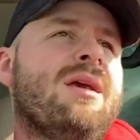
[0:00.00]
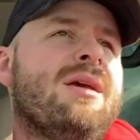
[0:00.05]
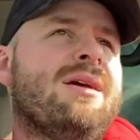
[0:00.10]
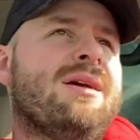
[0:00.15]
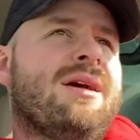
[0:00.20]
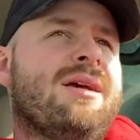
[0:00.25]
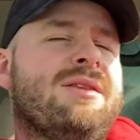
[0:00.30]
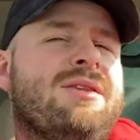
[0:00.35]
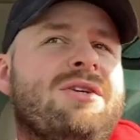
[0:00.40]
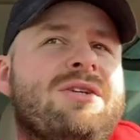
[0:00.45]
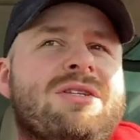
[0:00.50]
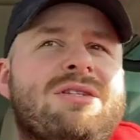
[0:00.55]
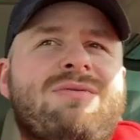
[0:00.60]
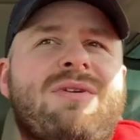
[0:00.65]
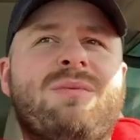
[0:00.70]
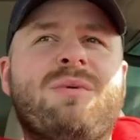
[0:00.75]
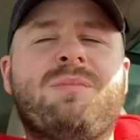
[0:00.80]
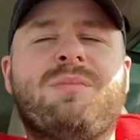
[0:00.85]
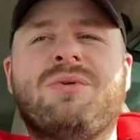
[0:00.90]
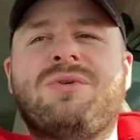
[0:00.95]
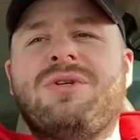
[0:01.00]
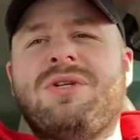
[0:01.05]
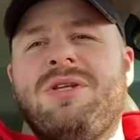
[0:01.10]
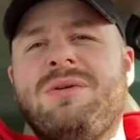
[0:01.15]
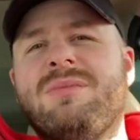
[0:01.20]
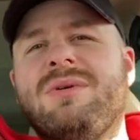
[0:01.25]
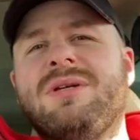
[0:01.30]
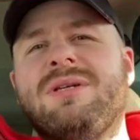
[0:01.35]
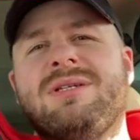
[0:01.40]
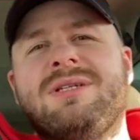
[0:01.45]
Chętnie się z Wami
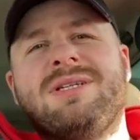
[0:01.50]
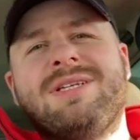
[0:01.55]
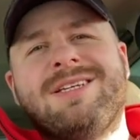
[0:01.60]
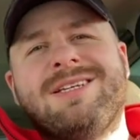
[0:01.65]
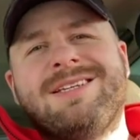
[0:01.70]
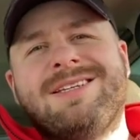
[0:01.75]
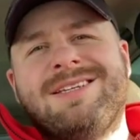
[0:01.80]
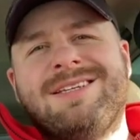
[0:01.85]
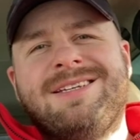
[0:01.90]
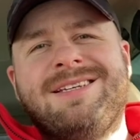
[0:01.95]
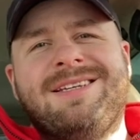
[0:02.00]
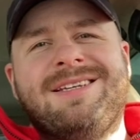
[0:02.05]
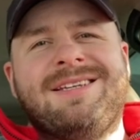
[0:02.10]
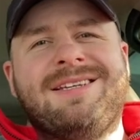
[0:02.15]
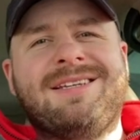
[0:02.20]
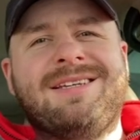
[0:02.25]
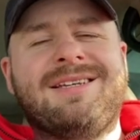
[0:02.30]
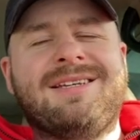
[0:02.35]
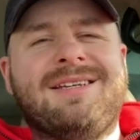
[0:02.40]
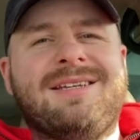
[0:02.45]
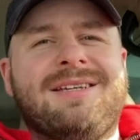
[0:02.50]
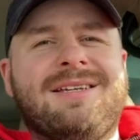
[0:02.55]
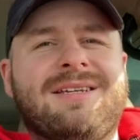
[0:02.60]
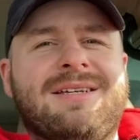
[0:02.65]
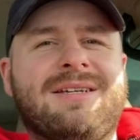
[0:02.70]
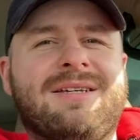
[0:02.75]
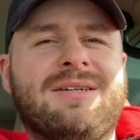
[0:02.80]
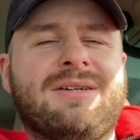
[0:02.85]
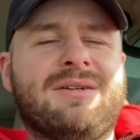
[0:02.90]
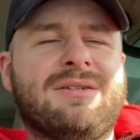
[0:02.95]
podzielimy
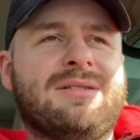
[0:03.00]
e,